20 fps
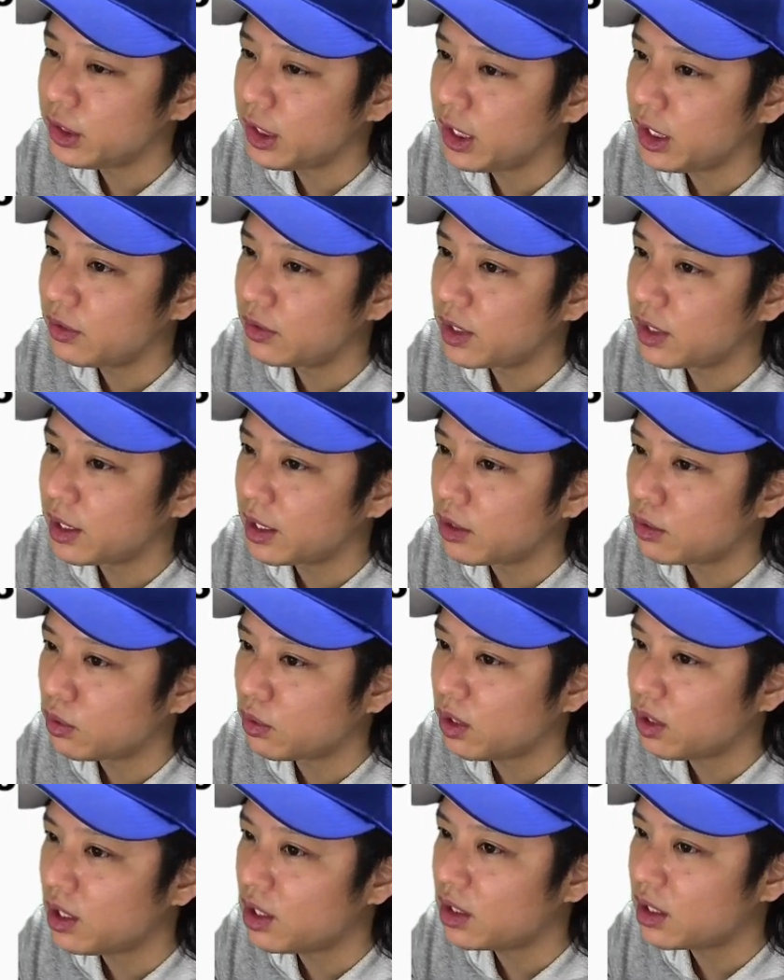イニング投げる
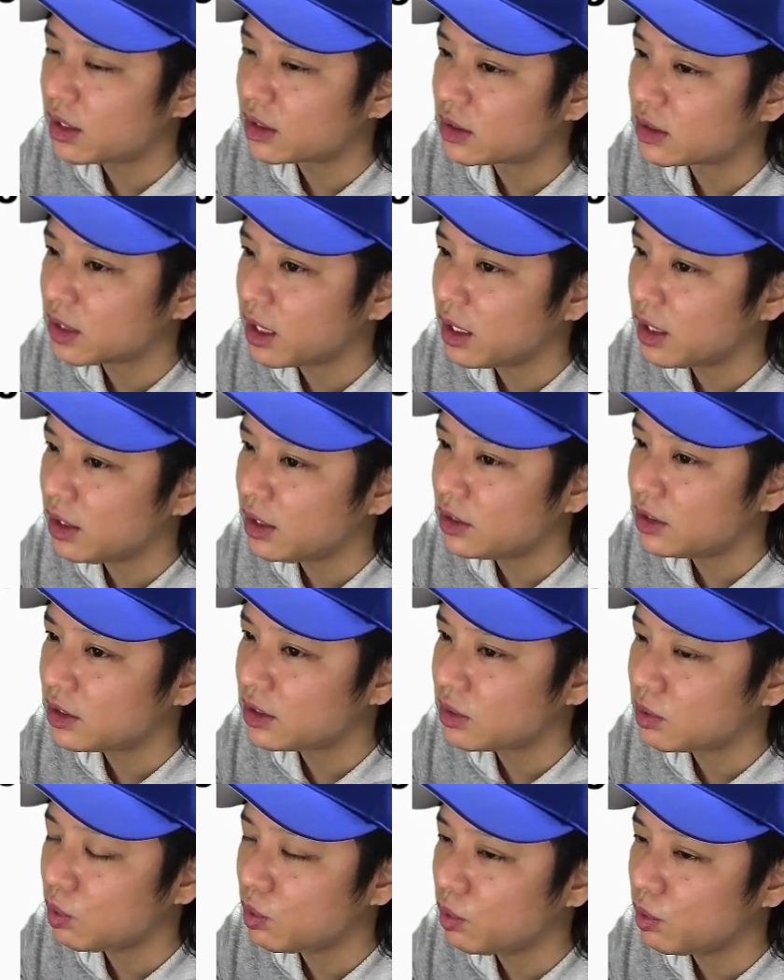と
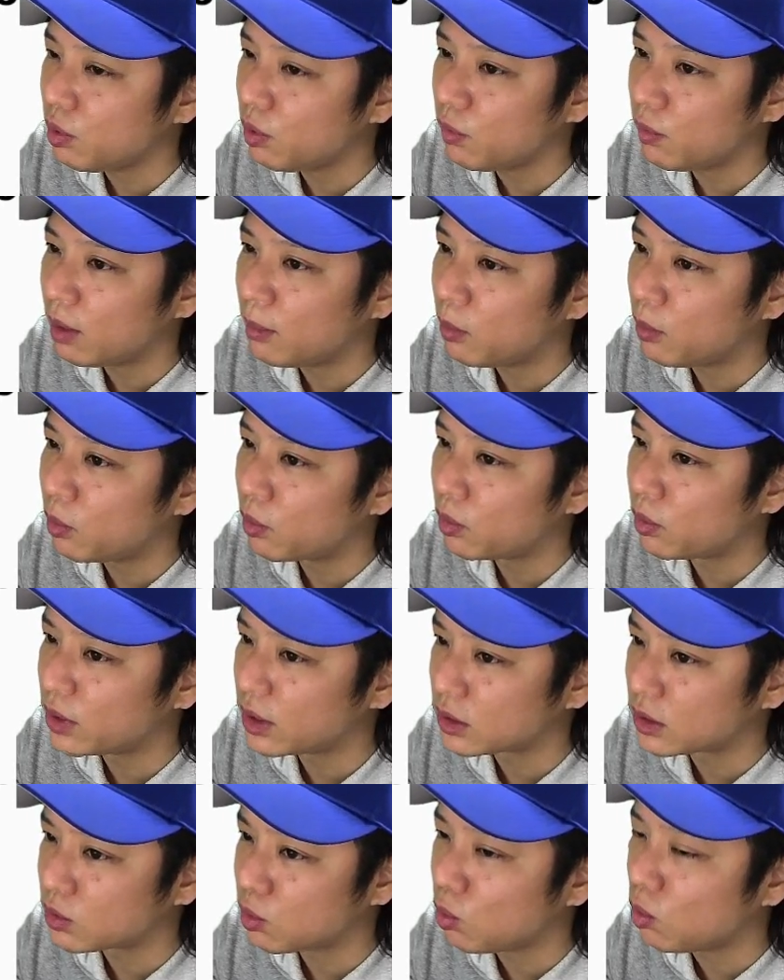1.31個のフォアボールを
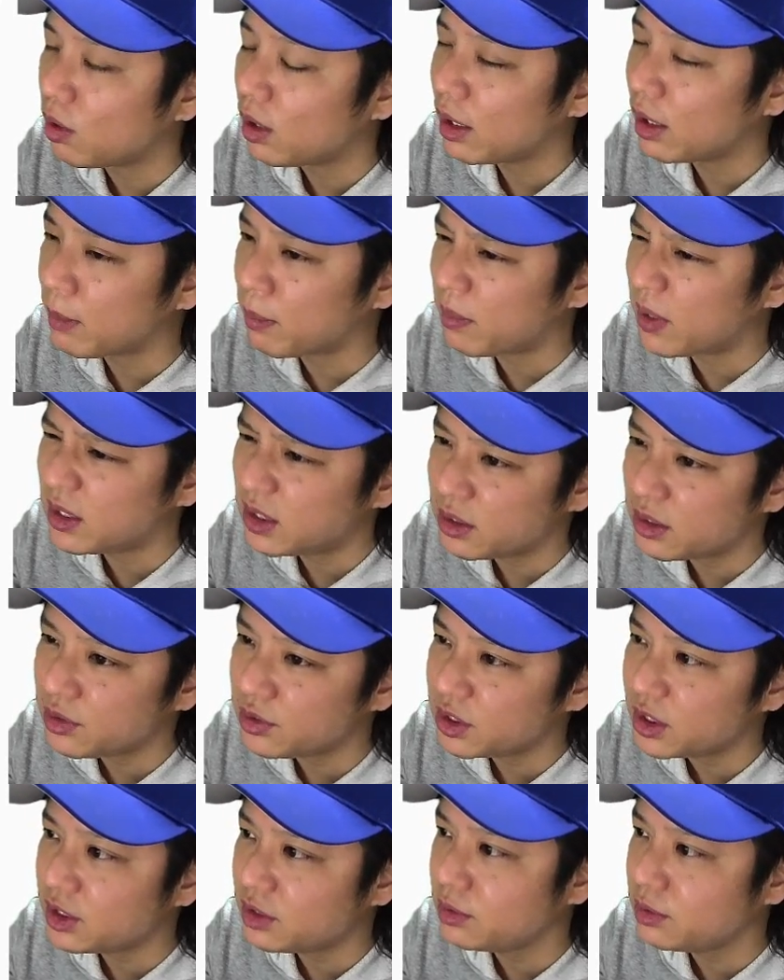出すここがねめちゃく
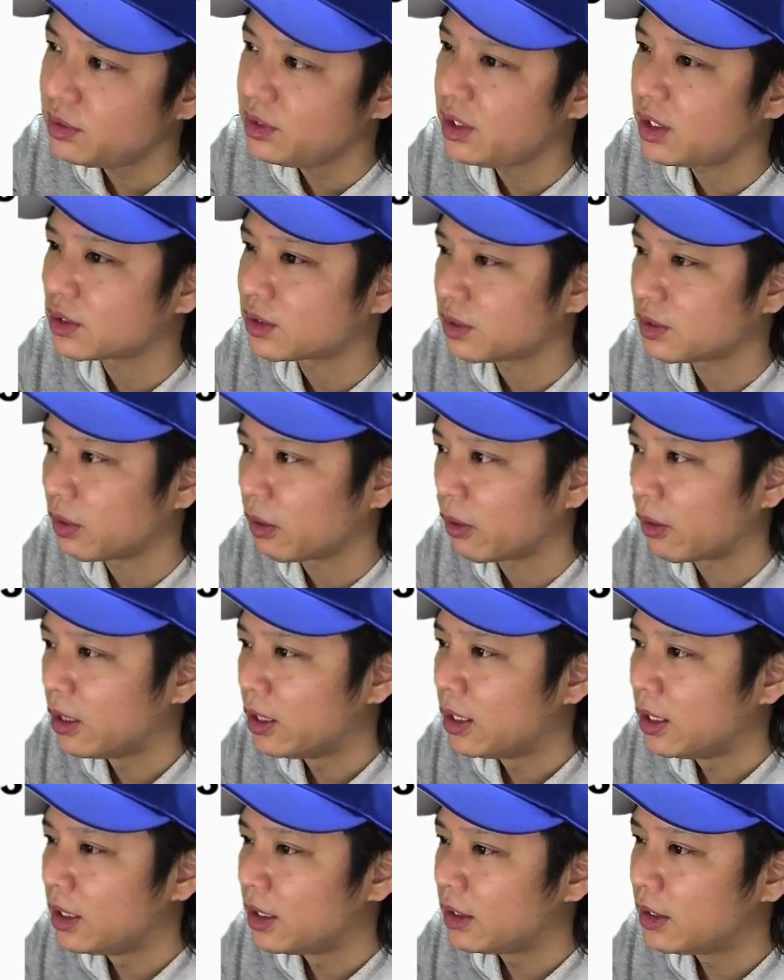ちゃ低いんですよ
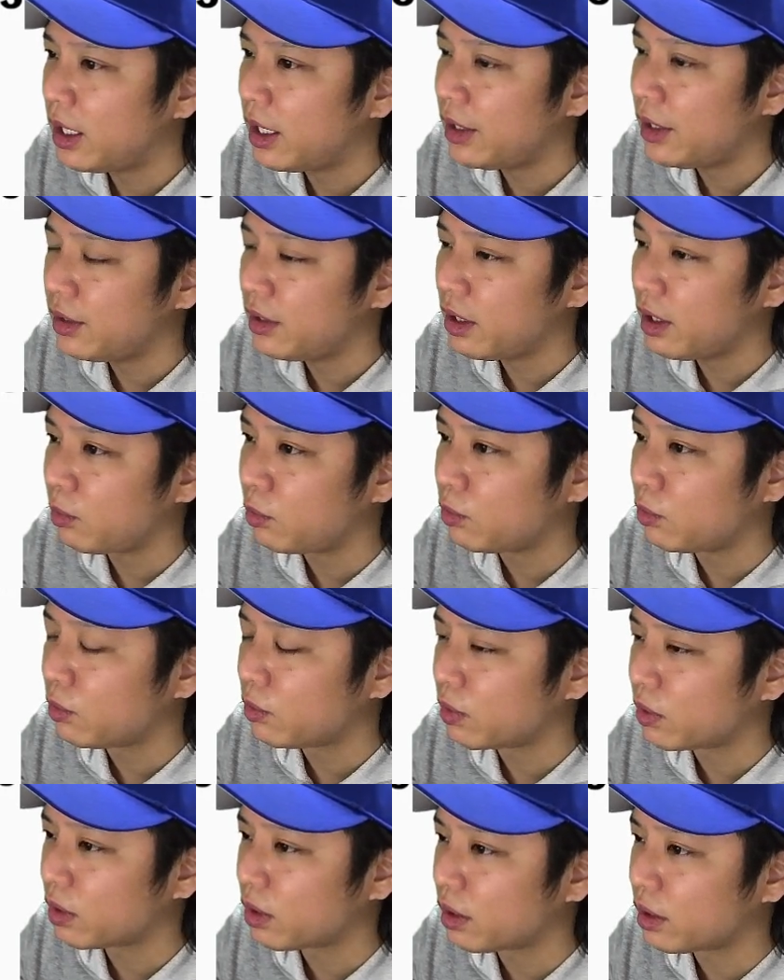なんでこ
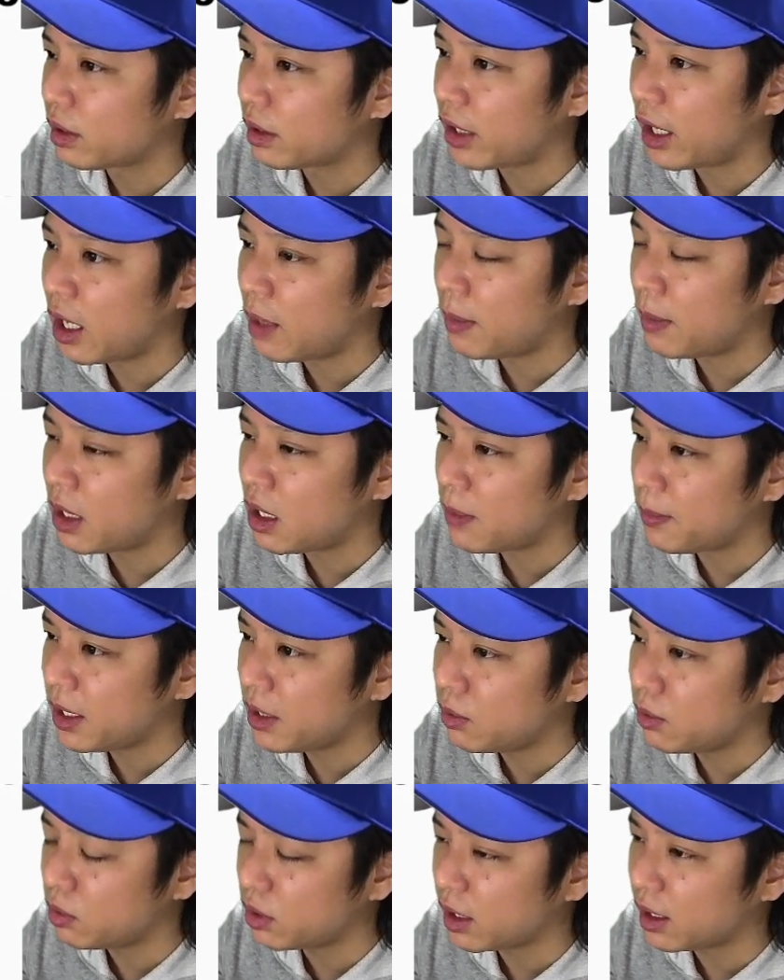の
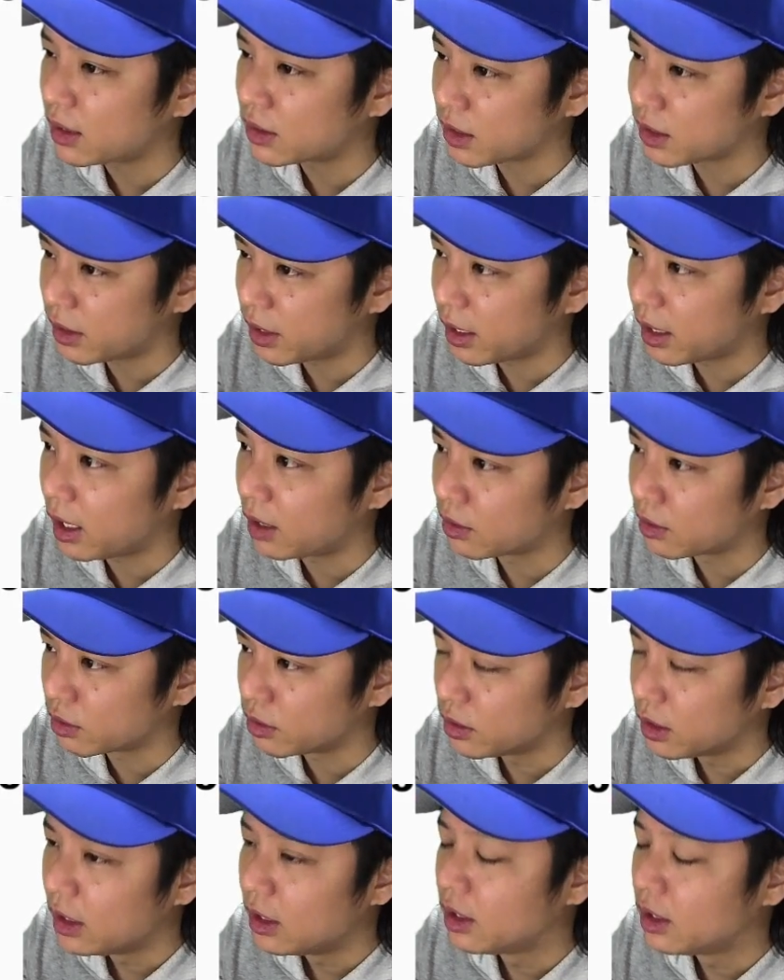KBB の高さである
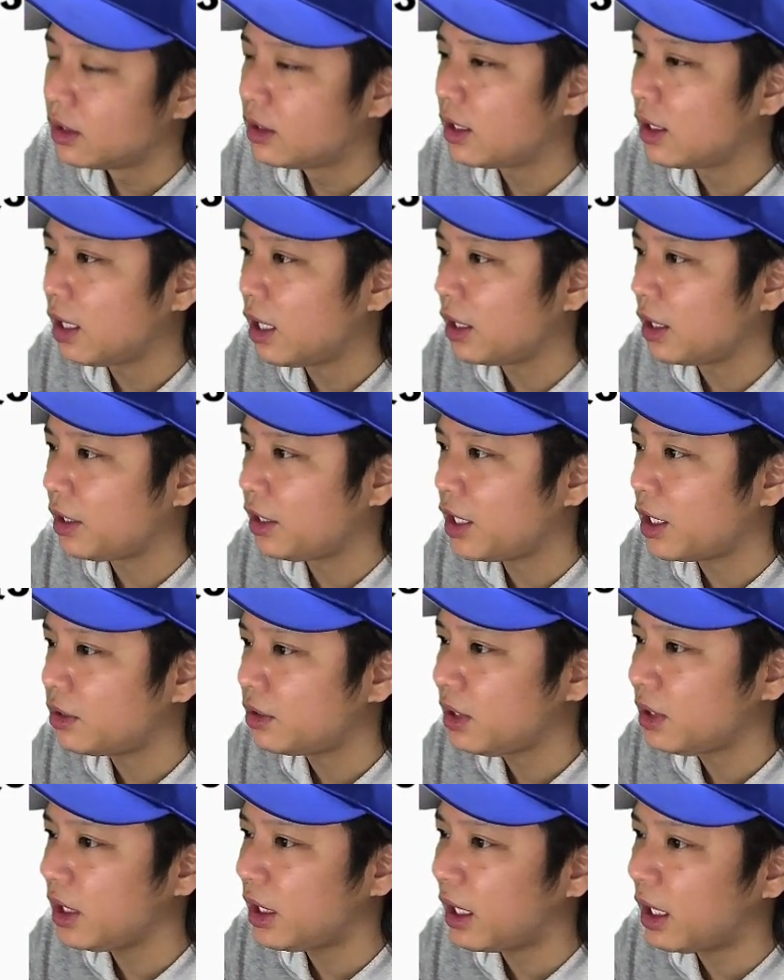ただ
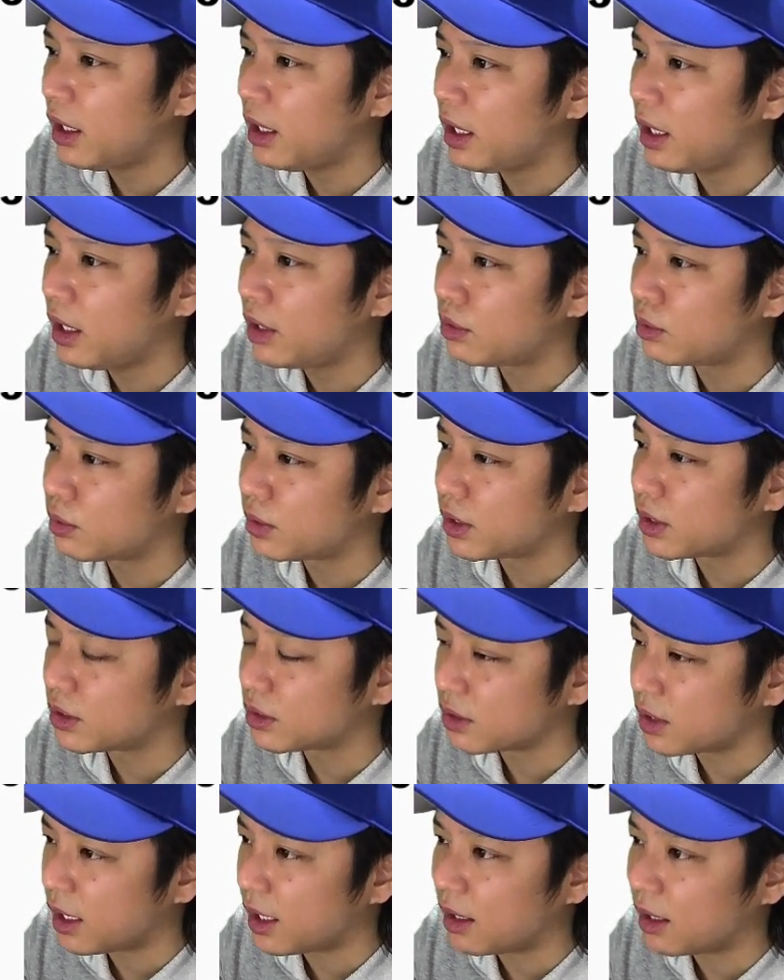逆に考えるとです
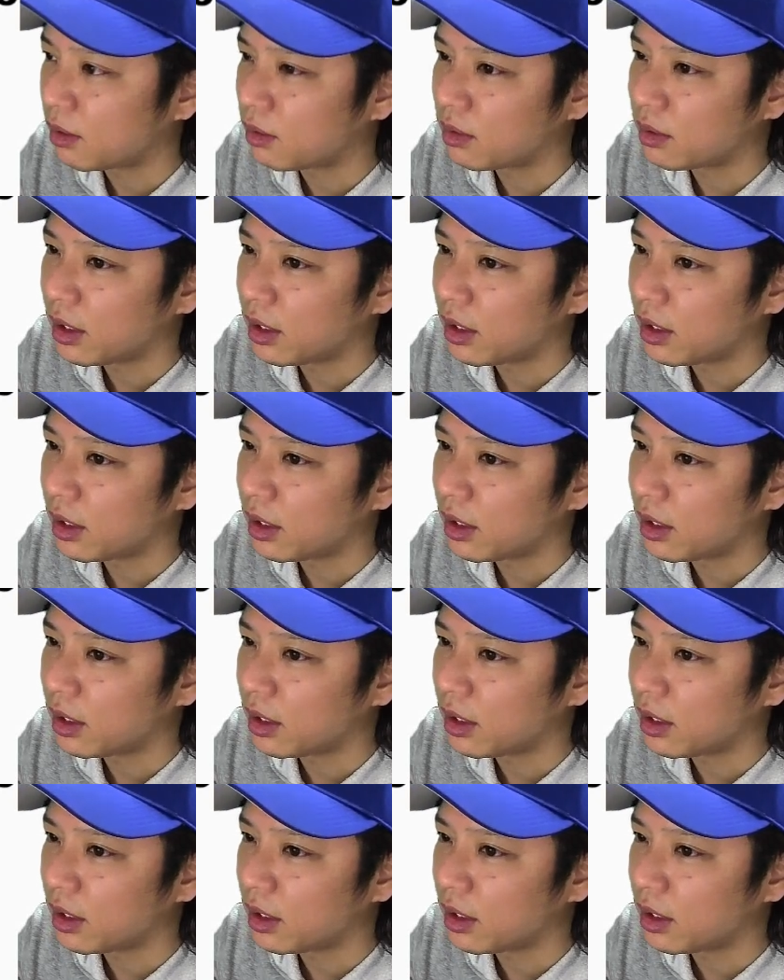ね、